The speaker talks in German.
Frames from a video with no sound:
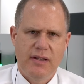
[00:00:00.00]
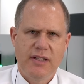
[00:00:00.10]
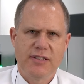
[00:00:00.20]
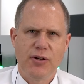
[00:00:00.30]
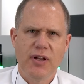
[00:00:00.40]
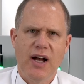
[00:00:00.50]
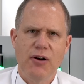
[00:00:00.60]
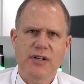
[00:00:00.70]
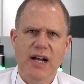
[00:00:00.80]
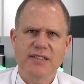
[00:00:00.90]
Die Zoller
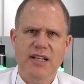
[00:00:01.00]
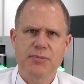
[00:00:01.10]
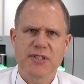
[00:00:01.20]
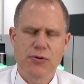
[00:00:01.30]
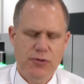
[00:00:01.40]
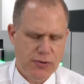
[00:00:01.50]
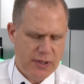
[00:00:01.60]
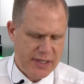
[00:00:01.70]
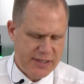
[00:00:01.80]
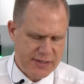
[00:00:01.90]

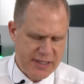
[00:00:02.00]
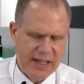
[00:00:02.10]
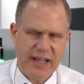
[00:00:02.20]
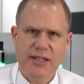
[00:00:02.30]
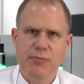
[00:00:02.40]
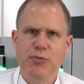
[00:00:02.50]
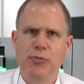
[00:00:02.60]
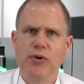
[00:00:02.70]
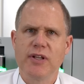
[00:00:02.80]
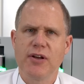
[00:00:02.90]
Rauchgasabsaugung ist direkt im
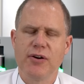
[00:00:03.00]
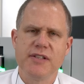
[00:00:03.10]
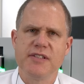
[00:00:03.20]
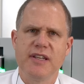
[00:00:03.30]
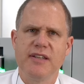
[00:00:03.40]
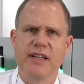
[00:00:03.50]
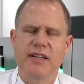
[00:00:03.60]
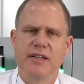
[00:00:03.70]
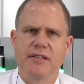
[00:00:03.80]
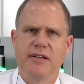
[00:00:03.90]
Spulengehäuse
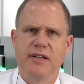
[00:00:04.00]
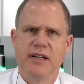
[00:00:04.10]
integriert.